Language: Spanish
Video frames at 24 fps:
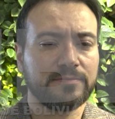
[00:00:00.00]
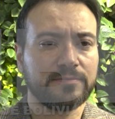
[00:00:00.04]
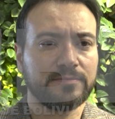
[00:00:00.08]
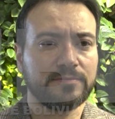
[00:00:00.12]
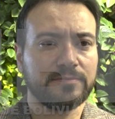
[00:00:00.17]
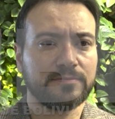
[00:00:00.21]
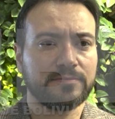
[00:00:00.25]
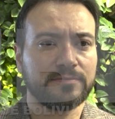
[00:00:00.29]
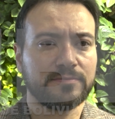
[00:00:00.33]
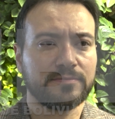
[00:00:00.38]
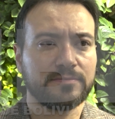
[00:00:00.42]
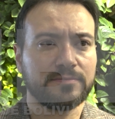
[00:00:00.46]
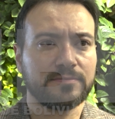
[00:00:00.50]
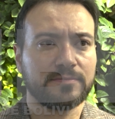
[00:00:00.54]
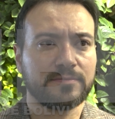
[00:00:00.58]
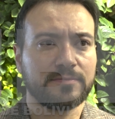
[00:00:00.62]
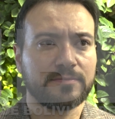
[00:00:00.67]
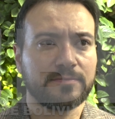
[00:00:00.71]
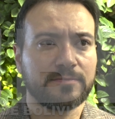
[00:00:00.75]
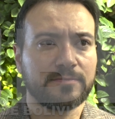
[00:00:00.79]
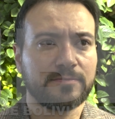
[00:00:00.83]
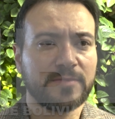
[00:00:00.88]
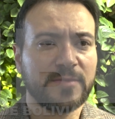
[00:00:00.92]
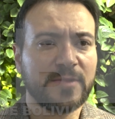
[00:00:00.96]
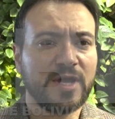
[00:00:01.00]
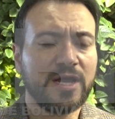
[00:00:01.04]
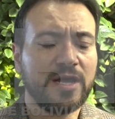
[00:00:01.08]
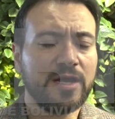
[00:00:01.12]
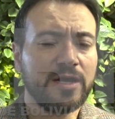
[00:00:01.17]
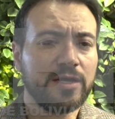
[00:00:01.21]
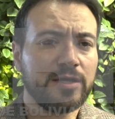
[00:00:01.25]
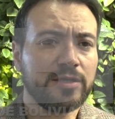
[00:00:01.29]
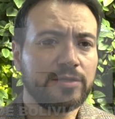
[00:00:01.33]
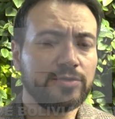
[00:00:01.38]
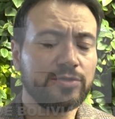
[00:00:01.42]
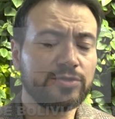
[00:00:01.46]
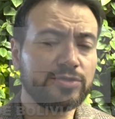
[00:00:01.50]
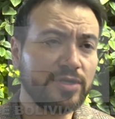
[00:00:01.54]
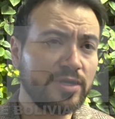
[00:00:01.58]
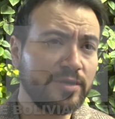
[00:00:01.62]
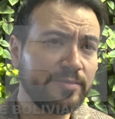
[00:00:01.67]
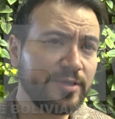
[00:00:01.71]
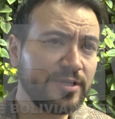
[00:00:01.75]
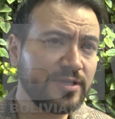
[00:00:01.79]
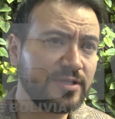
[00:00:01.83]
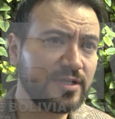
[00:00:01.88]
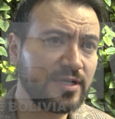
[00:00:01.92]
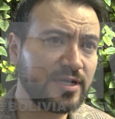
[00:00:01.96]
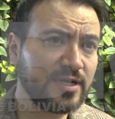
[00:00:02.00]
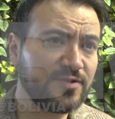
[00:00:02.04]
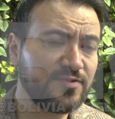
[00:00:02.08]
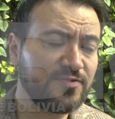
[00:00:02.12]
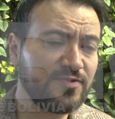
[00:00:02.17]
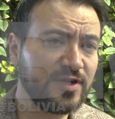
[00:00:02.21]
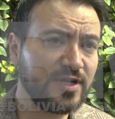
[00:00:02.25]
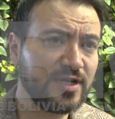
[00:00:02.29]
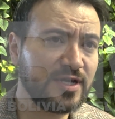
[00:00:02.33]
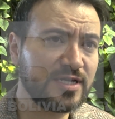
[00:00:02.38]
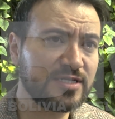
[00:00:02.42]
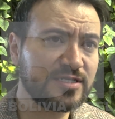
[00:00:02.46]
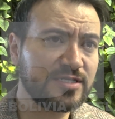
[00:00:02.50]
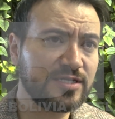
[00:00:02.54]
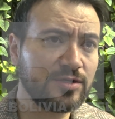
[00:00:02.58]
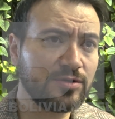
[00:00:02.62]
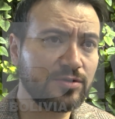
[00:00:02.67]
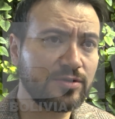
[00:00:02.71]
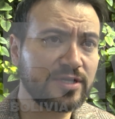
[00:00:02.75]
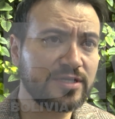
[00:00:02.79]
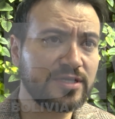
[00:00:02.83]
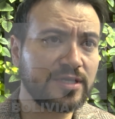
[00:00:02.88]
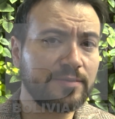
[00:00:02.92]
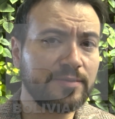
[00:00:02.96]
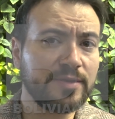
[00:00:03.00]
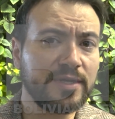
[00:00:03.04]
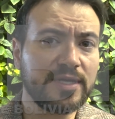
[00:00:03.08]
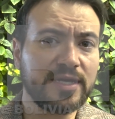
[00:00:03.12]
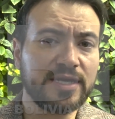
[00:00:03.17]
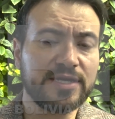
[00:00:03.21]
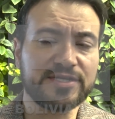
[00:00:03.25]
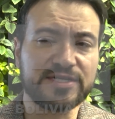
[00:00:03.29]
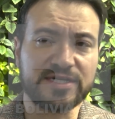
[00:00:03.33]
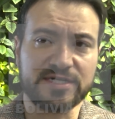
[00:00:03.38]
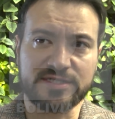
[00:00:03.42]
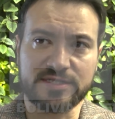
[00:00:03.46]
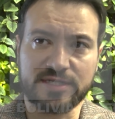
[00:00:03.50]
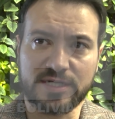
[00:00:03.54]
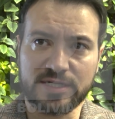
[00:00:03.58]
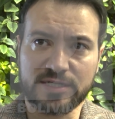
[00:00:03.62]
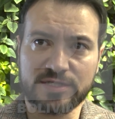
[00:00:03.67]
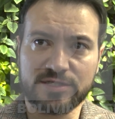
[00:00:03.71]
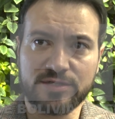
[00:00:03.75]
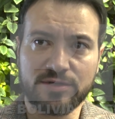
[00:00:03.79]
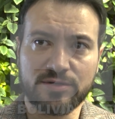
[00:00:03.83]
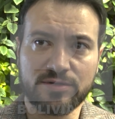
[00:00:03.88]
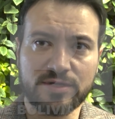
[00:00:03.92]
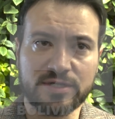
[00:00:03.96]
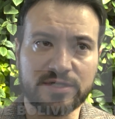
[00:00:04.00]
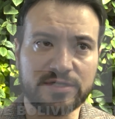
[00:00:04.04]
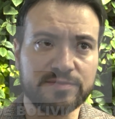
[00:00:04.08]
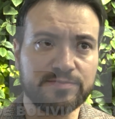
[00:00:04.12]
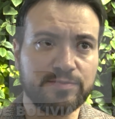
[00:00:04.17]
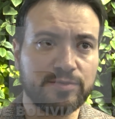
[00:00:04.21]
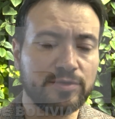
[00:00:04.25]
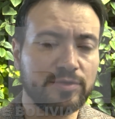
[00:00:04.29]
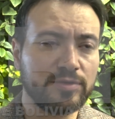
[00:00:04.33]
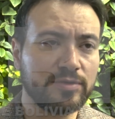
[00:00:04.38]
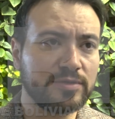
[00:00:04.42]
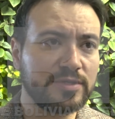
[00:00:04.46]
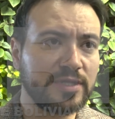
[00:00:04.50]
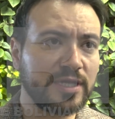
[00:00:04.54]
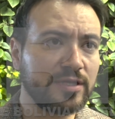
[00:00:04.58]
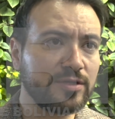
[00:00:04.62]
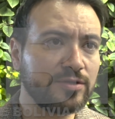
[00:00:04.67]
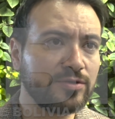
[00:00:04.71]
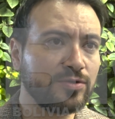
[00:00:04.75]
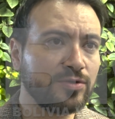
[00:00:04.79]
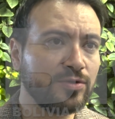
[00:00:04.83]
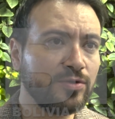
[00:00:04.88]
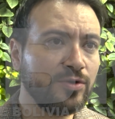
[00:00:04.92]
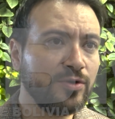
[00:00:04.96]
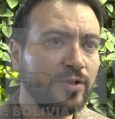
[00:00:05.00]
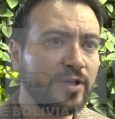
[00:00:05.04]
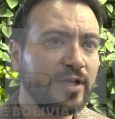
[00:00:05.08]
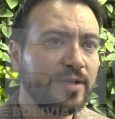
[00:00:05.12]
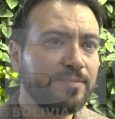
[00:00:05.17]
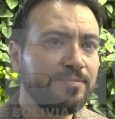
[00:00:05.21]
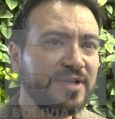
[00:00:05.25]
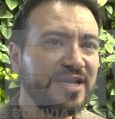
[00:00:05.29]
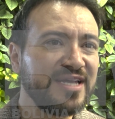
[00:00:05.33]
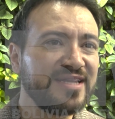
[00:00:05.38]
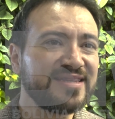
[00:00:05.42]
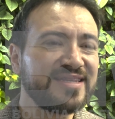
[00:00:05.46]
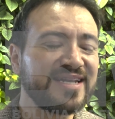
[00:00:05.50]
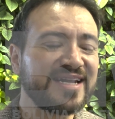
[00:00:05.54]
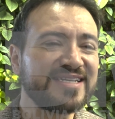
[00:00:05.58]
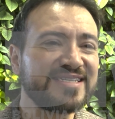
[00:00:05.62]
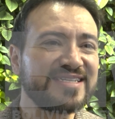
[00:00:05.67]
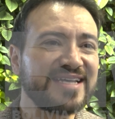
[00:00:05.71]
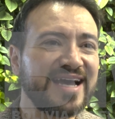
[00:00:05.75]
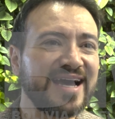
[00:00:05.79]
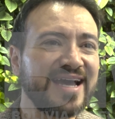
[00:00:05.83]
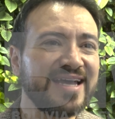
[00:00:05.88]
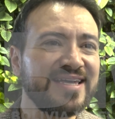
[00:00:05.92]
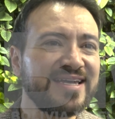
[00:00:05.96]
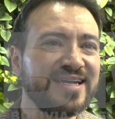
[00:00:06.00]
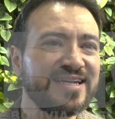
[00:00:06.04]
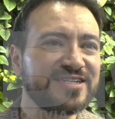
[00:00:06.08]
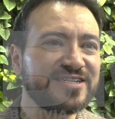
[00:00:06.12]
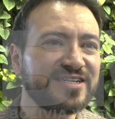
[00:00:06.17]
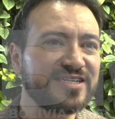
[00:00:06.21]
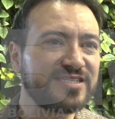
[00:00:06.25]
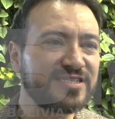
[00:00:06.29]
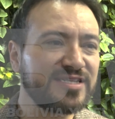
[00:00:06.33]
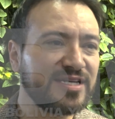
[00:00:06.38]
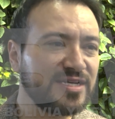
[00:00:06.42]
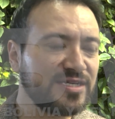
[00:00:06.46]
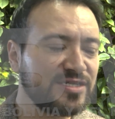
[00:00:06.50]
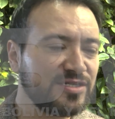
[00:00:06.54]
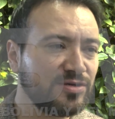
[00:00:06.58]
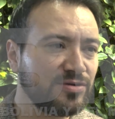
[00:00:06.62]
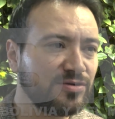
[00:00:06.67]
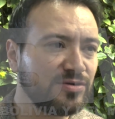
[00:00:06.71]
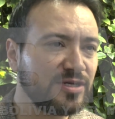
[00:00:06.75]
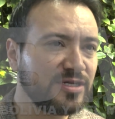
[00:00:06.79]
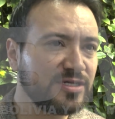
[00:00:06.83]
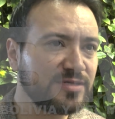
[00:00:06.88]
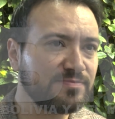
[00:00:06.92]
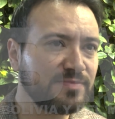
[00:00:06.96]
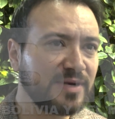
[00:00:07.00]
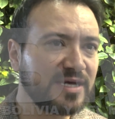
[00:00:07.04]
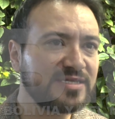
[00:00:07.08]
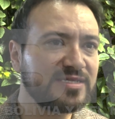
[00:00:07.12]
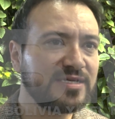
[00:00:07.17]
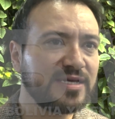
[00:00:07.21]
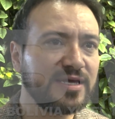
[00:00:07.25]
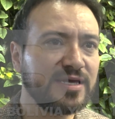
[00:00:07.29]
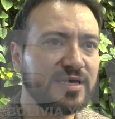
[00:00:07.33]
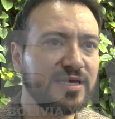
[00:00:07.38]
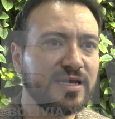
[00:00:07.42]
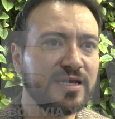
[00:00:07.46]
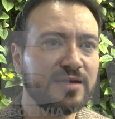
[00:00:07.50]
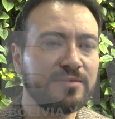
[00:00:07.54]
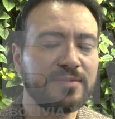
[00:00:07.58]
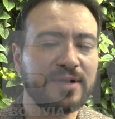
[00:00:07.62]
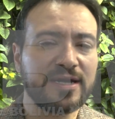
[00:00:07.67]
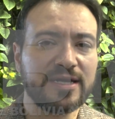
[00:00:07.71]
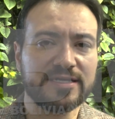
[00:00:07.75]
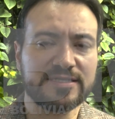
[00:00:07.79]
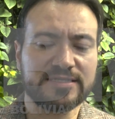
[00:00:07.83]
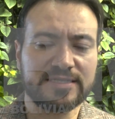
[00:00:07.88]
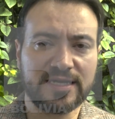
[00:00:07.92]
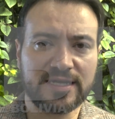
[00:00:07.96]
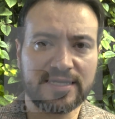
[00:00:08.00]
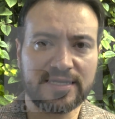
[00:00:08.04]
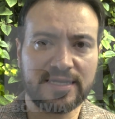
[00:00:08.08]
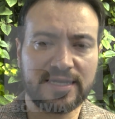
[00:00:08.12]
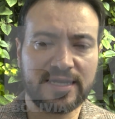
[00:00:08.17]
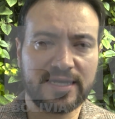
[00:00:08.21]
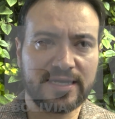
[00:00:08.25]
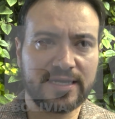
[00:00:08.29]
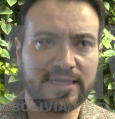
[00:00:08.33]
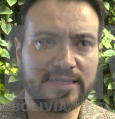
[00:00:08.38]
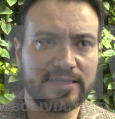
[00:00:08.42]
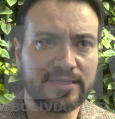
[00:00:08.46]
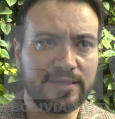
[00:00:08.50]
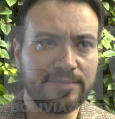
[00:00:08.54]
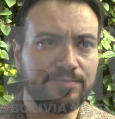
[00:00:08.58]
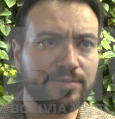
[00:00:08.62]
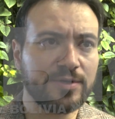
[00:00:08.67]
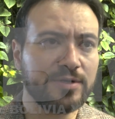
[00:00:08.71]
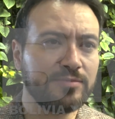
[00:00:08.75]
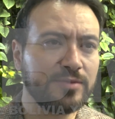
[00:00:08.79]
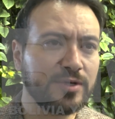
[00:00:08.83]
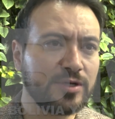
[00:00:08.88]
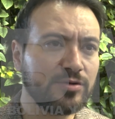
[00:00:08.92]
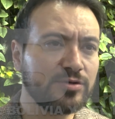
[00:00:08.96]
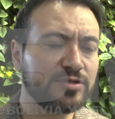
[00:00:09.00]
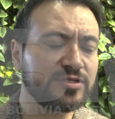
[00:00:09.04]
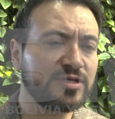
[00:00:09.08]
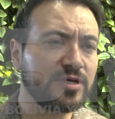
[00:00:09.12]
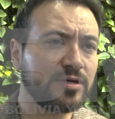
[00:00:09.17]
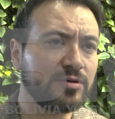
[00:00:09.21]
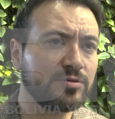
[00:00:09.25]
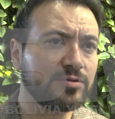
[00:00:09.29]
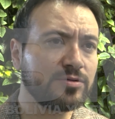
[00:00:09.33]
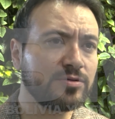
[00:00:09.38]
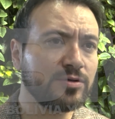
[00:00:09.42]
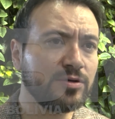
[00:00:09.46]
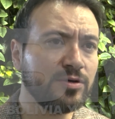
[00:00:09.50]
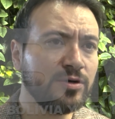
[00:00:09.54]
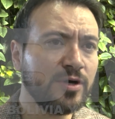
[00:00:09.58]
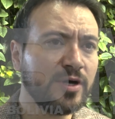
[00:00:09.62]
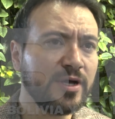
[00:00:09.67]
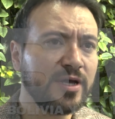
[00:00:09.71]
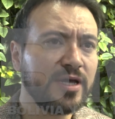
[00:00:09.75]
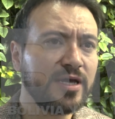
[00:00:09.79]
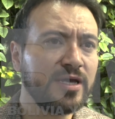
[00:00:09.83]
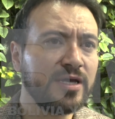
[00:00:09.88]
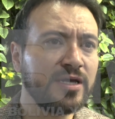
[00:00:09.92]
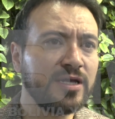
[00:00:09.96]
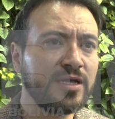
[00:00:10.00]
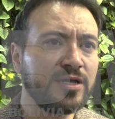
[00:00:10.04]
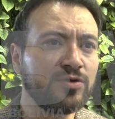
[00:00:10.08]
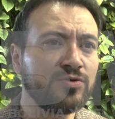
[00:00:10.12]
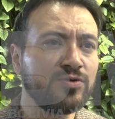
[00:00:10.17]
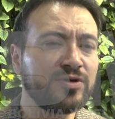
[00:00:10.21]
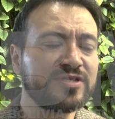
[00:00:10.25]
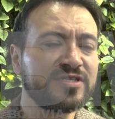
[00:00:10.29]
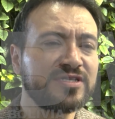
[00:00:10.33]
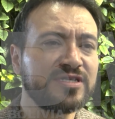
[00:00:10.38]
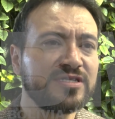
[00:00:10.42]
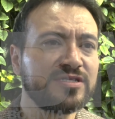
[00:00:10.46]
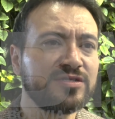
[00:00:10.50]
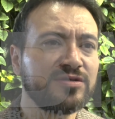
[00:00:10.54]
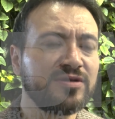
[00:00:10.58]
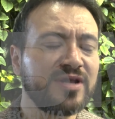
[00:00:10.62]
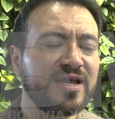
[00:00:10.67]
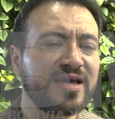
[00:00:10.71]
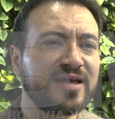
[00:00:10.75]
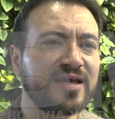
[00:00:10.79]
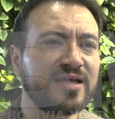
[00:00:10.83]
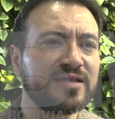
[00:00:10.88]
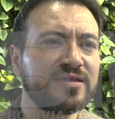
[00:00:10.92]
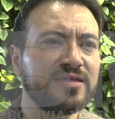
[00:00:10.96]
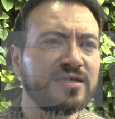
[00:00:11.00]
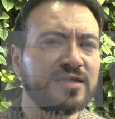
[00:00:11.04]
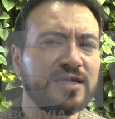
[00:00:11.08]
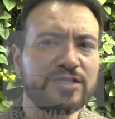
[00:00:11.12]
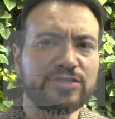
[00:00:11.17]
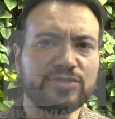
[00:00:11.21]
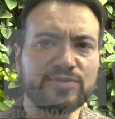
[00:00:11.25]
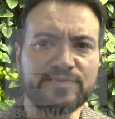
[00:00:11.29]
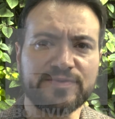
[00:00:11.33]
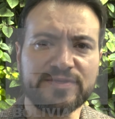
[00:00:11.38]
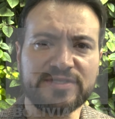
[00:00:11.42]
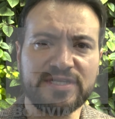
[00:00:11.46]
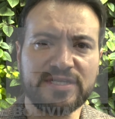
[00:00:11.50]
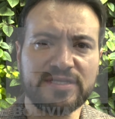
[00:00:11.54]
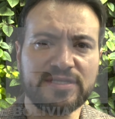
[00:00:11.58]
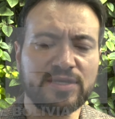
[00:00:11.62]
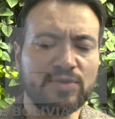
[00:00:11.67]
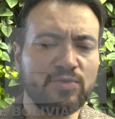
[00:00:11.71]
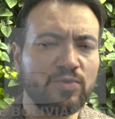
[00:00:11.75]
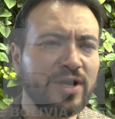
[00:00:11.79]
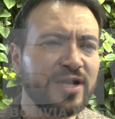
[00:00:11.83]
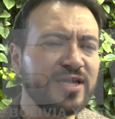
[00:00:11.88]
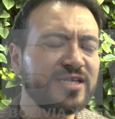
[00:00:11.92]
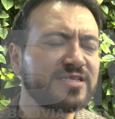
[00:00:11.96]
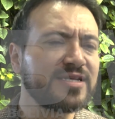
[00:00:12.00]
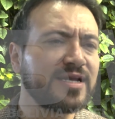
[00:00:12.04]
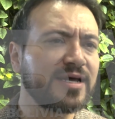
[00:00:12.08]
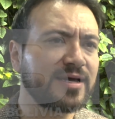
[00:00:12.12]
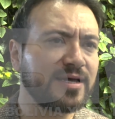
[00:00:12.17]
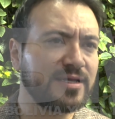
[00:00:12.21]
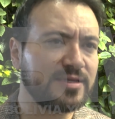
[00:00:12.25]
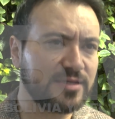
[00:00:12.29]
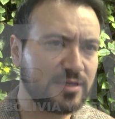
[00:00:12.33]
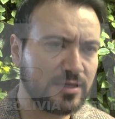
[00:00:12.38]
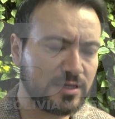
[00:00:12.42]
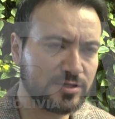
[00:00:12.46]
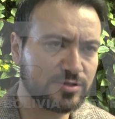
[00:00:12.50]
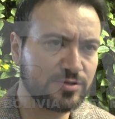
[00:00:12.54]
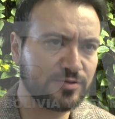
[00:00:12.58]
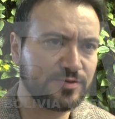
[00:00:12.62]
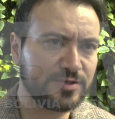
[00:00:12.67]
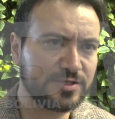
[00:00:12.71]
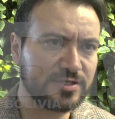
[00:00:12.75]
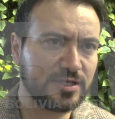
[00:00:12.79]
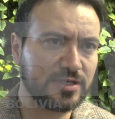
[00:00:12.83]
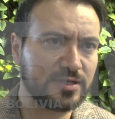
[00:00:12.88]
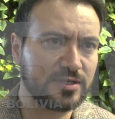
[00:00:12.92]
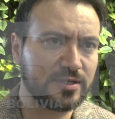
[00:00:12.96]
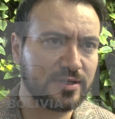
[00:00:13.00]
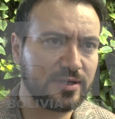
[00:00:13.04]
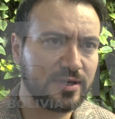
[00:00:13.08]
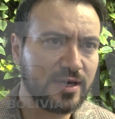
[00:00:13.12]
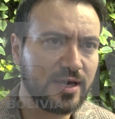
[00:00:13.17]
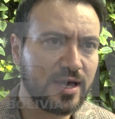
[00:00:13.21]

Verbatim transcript: Banco Central. No solamente hay filas, sino que también hay restricciones. Por lo tanto, mientras haya restricciones, va a seguir el malestar de la gente, primero. Y segundo, eh, no existe una cantidad suficiente. ¿Cuál es la cantidad suficiente?